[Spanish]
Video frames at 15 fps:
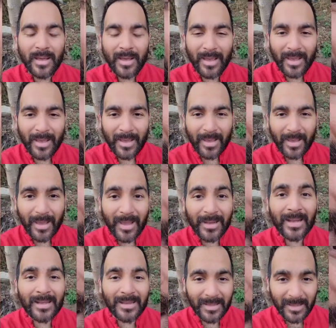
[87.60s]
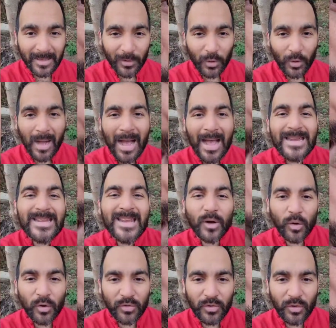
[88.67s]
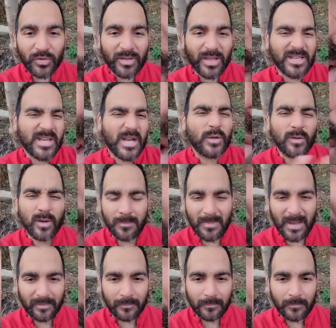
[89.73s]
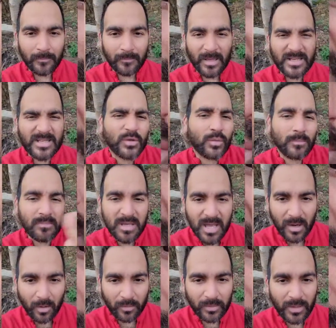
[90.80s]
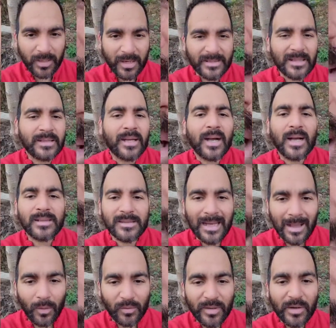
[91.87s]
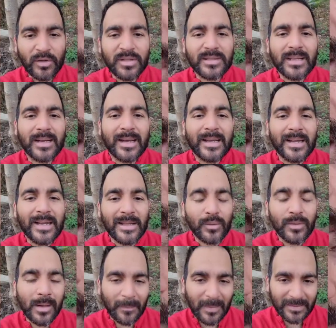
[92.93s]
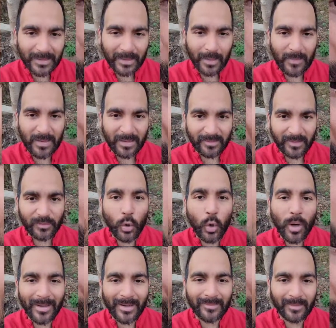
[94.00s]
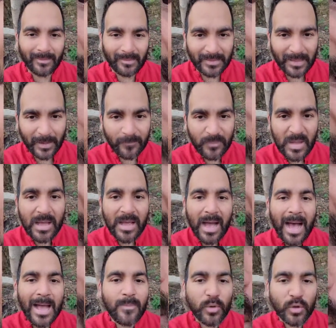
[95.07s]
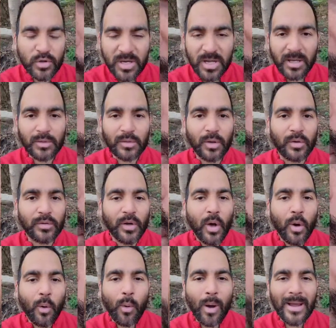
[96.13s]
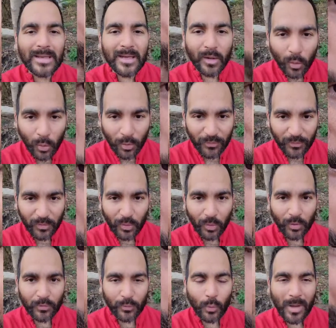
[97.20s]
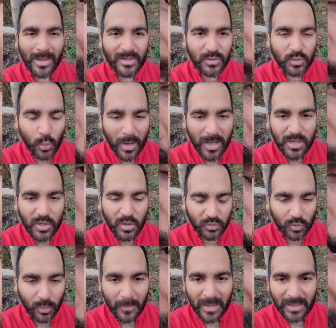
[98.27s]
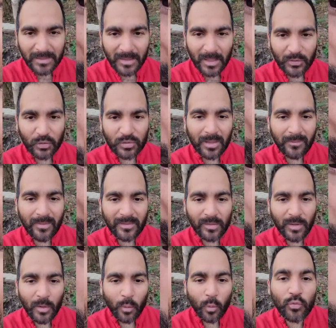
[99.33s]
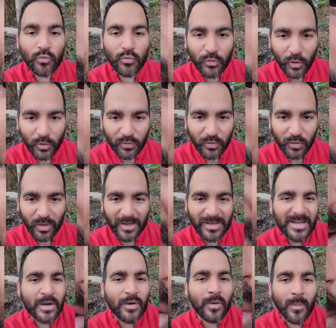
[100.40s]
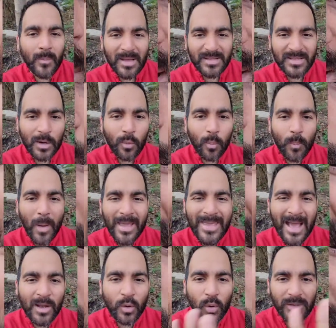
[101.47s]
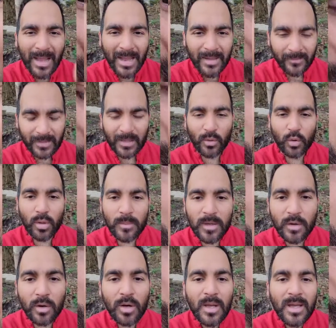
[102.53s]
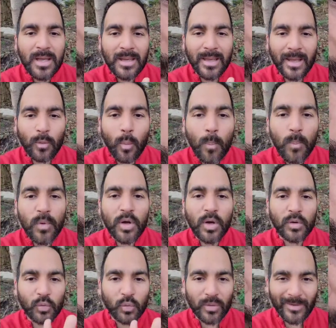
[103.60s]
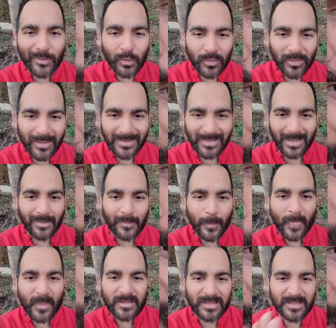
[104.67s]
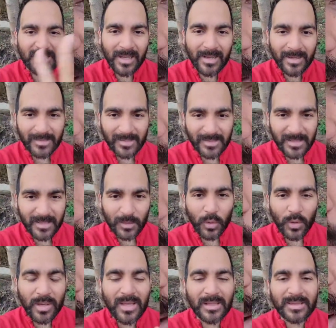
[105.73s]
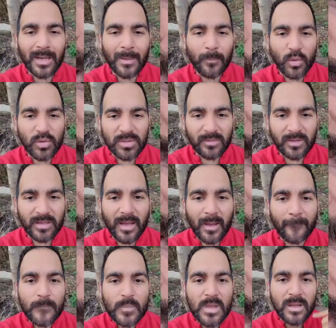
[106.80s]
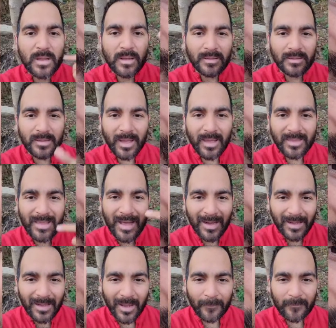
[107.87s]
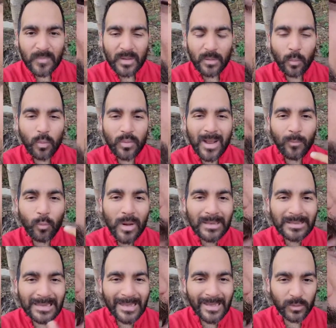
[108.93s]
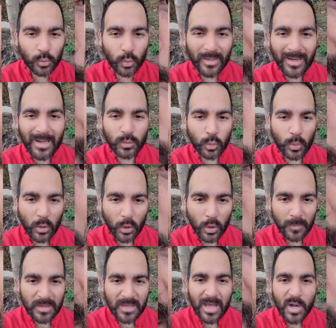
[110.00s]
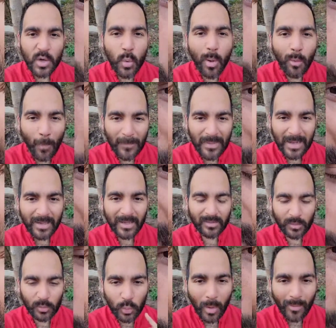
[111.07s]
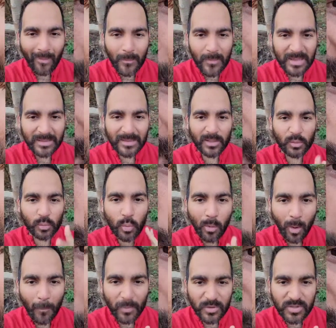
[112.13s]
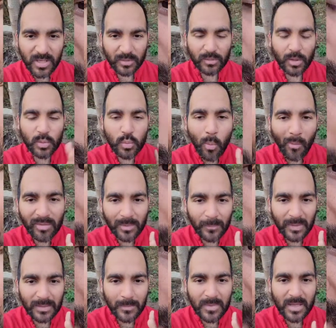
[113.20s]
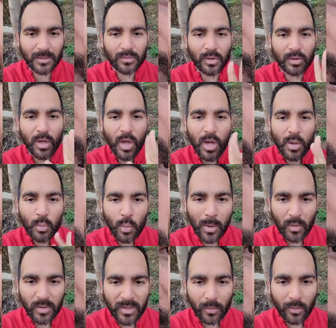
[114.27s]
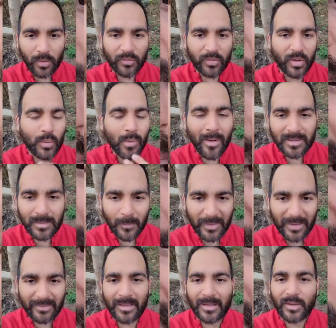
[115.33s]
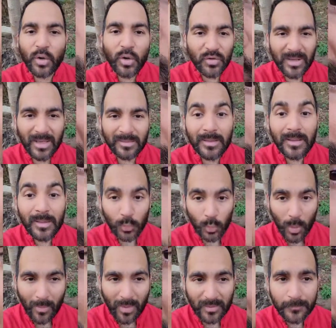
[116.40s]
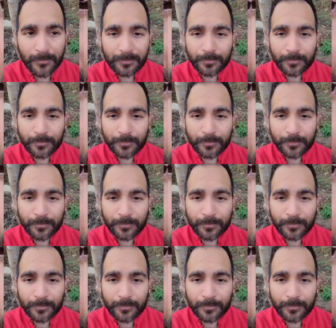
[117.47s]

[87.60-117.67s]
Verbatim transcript: Eh, en el dinero hay negocios que ya no van más, que ya son viejos, que están desgastados, que no te están generando la plata que mereces o que necesitas. Hay proyectos o hay negocios o hay sueños o metas o tal vez un socio que ya no va más, ya hay algo a nivel económico que cumplió su razón de ser. Se cierra ese ciclo y date la posibilidad de darle una vuelta de tuerca a tu economía, nuevos planes, nuevas metas, nuevos proyectos, nuevos emprendimientos, nuevos negocios, nuevas empresas, cosas nuevas.